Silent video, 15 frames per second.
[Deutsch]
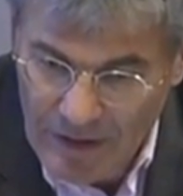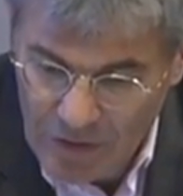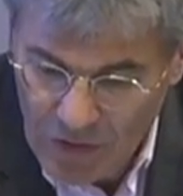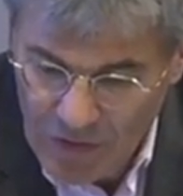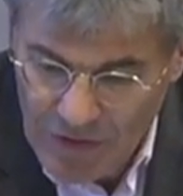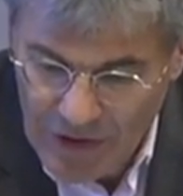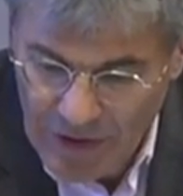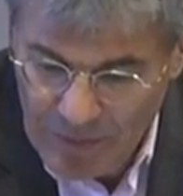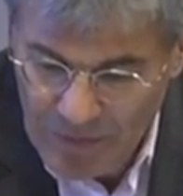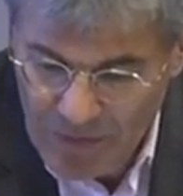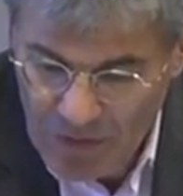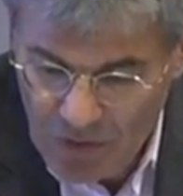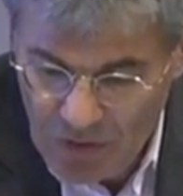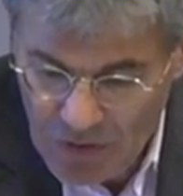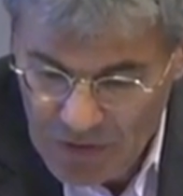Doch es
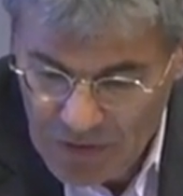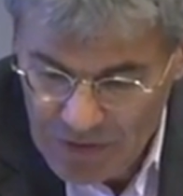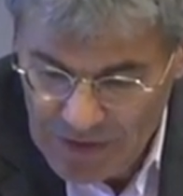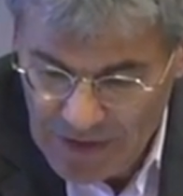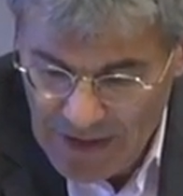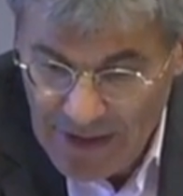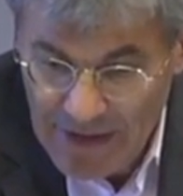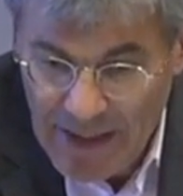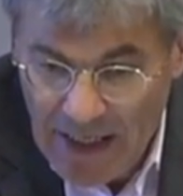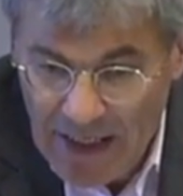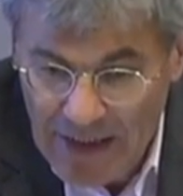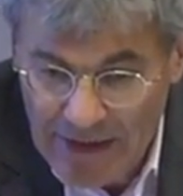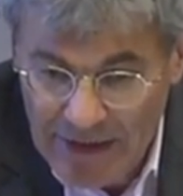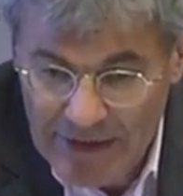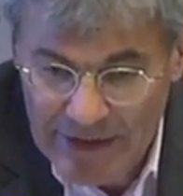gibt noch drei
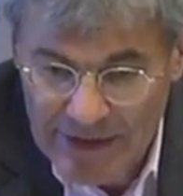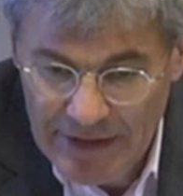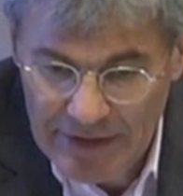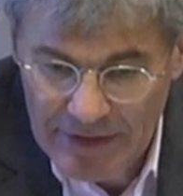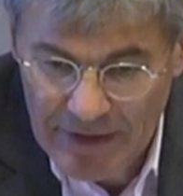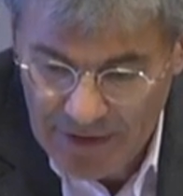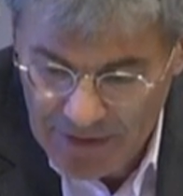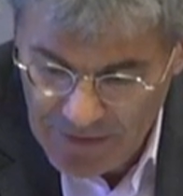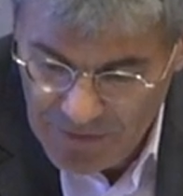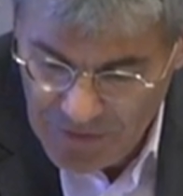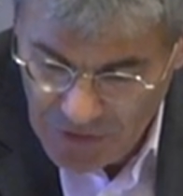naheliegendere